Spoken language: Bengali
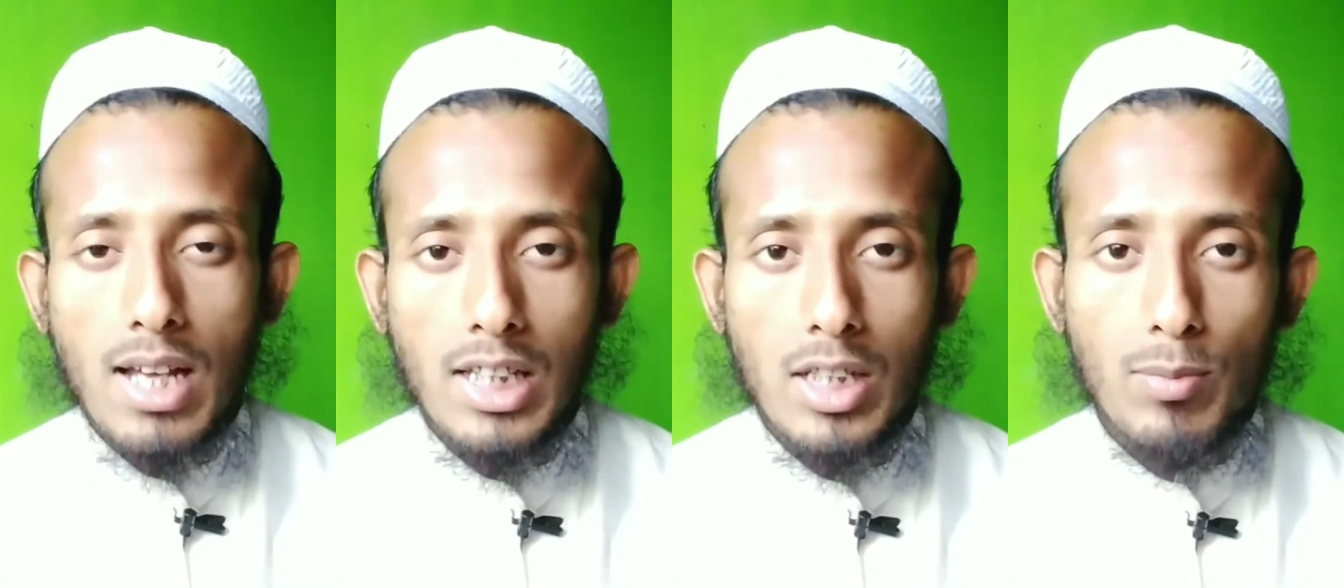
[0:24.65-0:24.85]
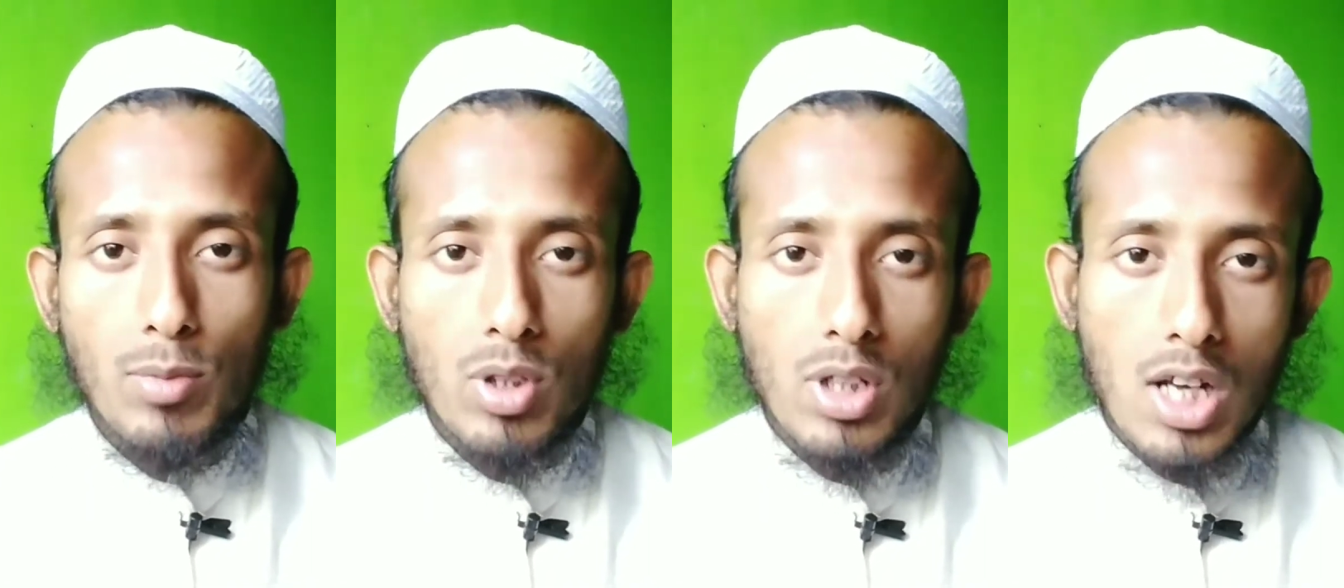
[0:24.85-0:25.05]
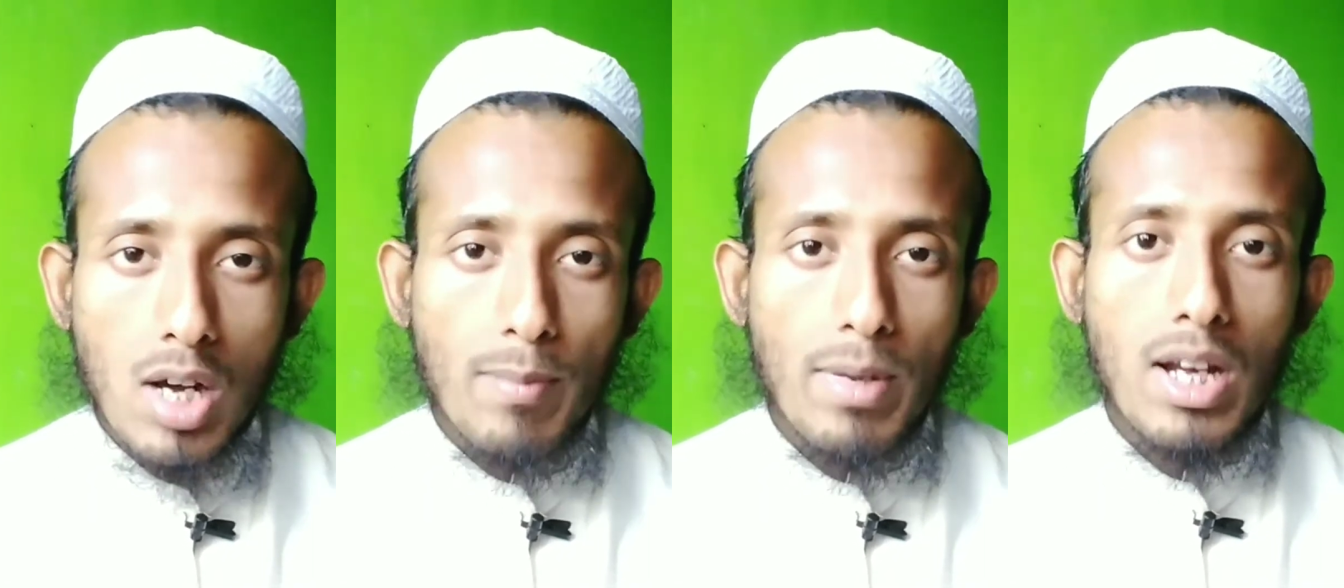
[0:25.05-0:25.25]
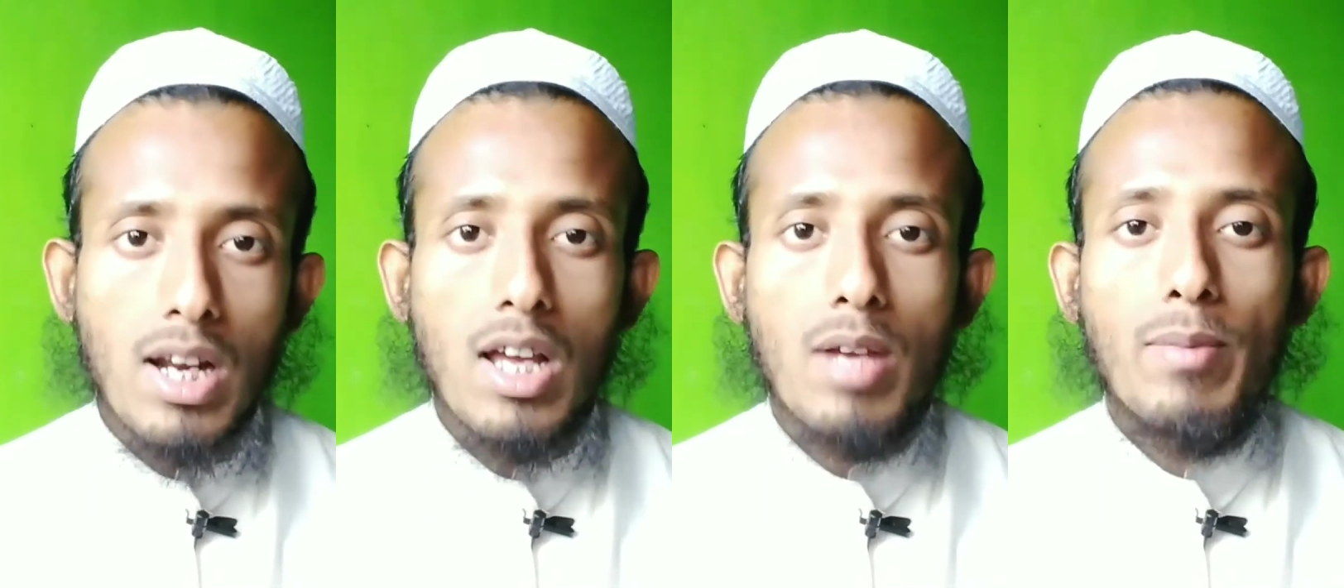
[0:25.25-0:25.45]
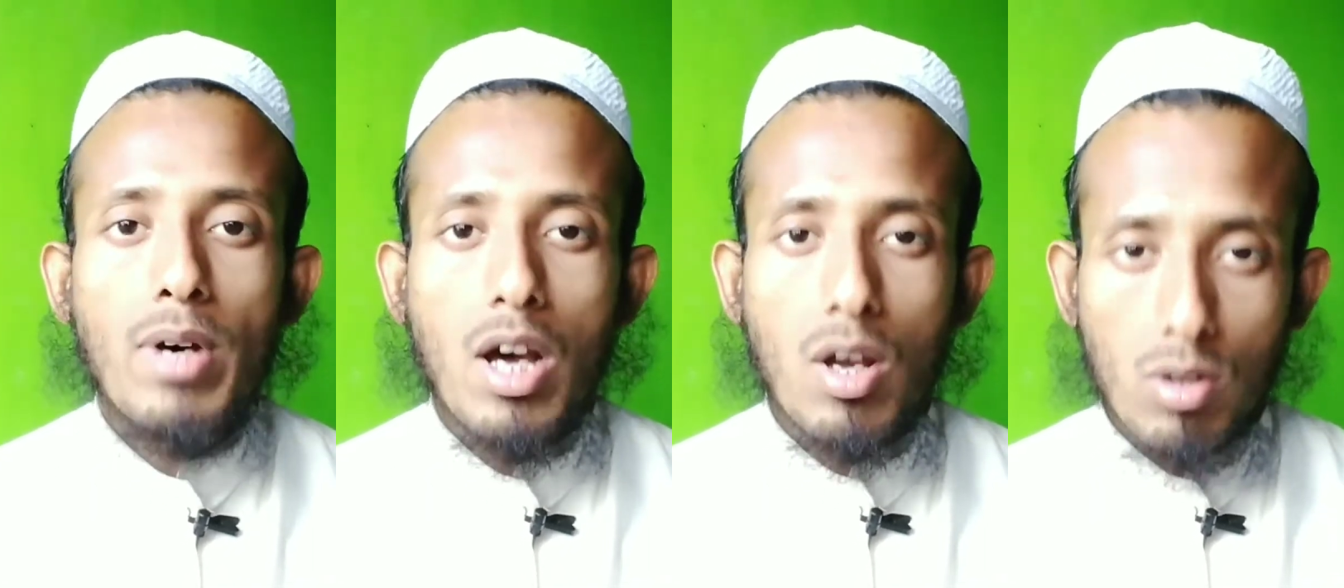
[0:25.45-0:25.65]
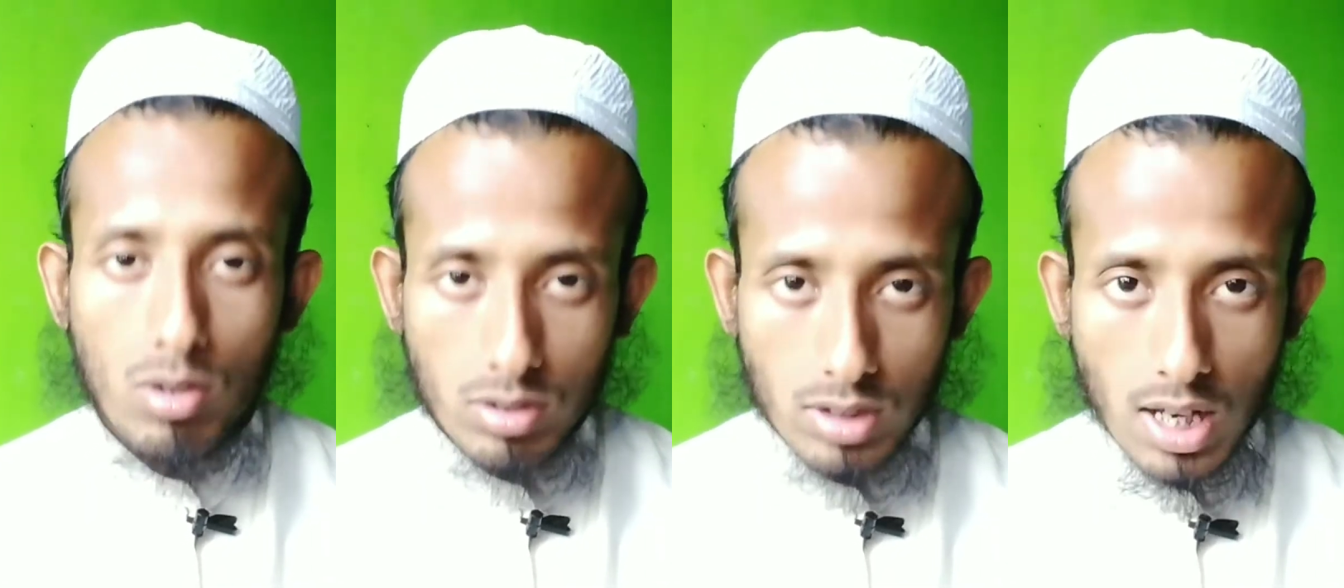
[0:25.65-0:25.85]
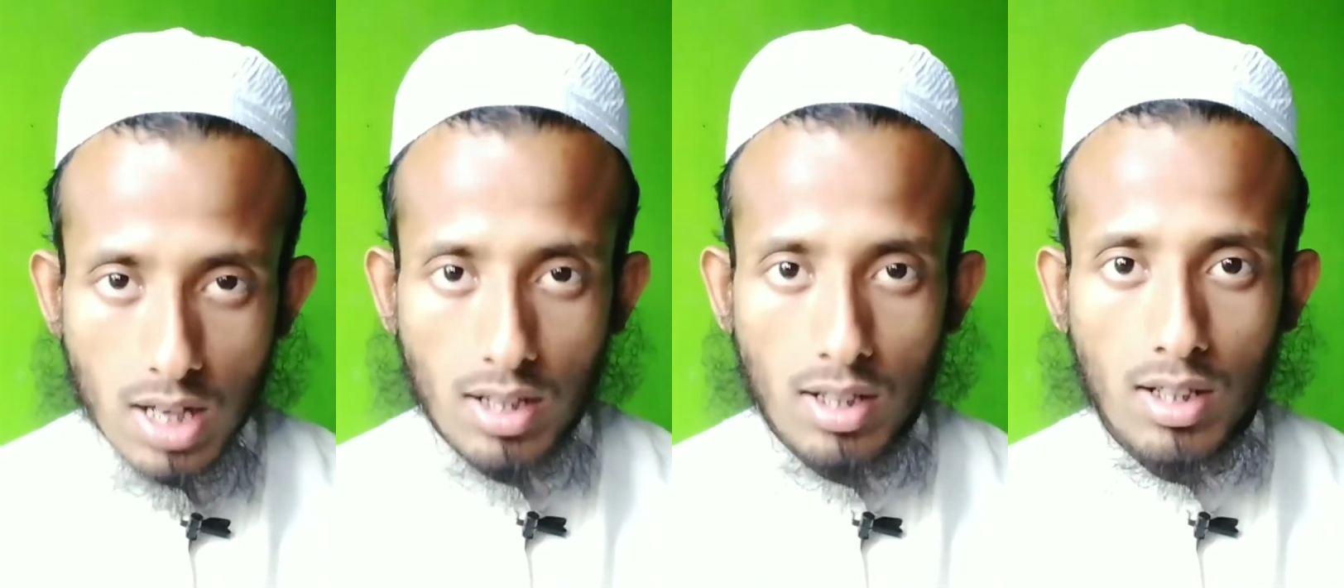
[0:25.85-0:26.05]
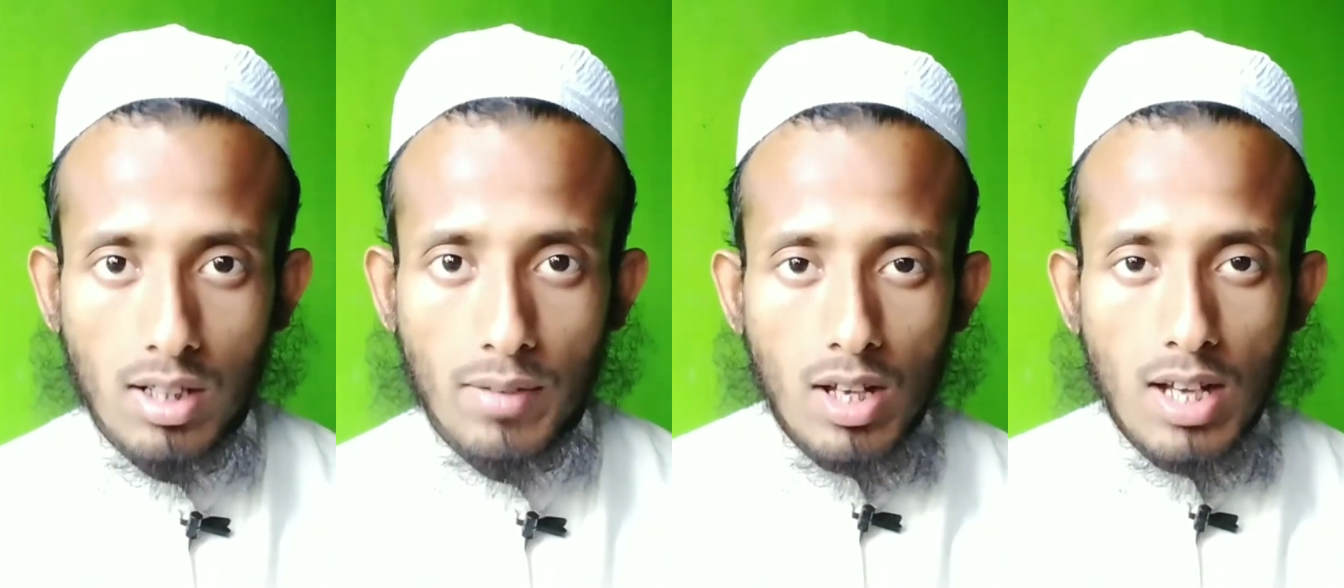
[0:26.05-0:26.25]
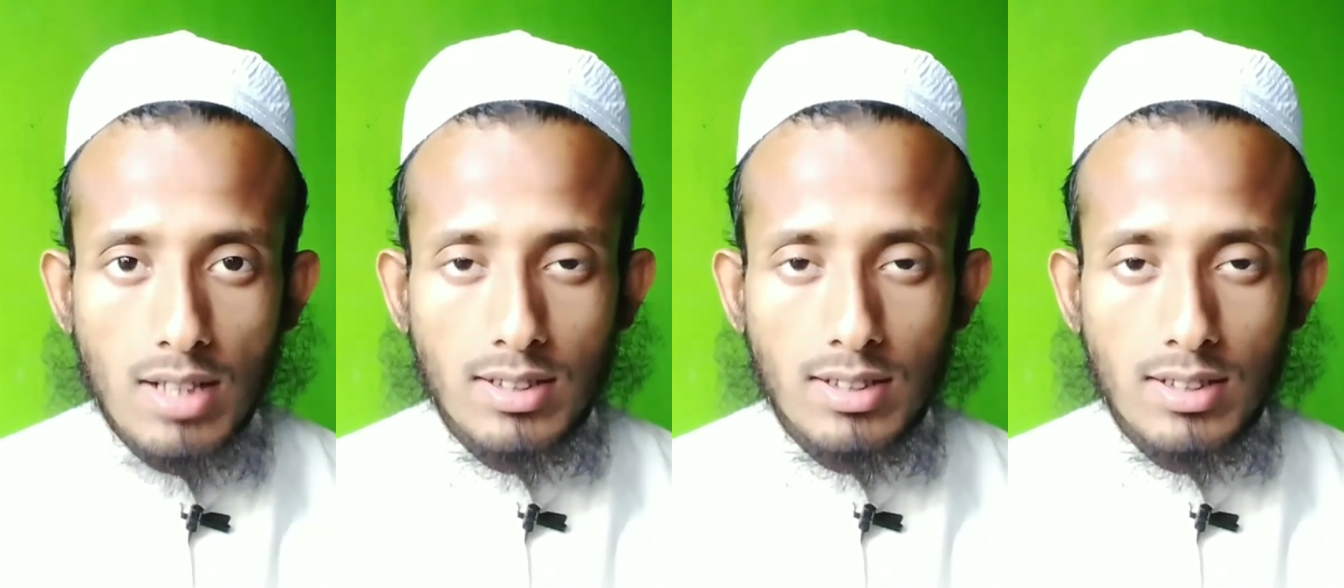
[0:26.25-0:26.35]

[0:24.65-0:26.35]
আলিম ওলামারাই ভালো জানে